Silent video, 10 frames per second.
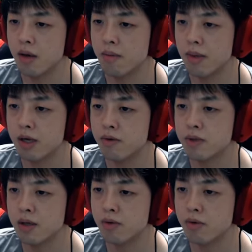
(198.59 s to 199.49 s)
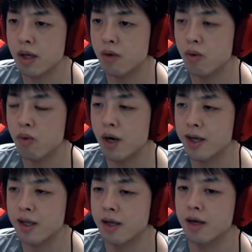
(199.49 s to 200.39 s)
牧野さんの時、ここ開け
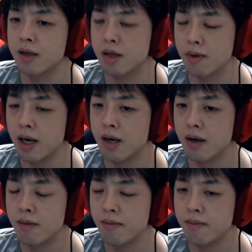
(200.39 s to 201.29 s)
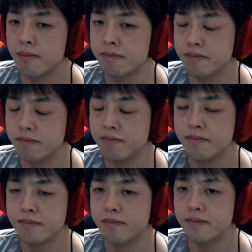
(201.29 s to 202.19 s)
てなかったわ。うん。
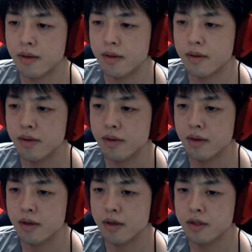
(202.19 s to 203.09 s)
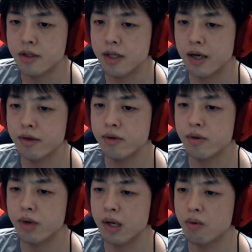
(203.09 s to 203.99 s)
須田くんの
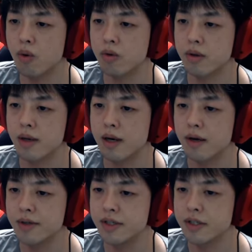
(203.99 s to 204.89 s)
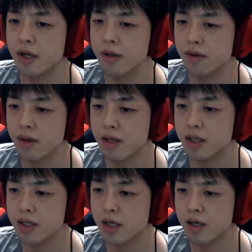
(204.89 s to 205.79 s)
時、ここって確認したんだよね。
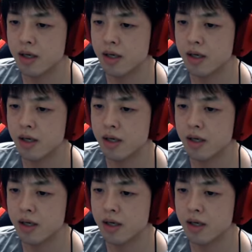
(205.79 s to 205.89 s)
確か。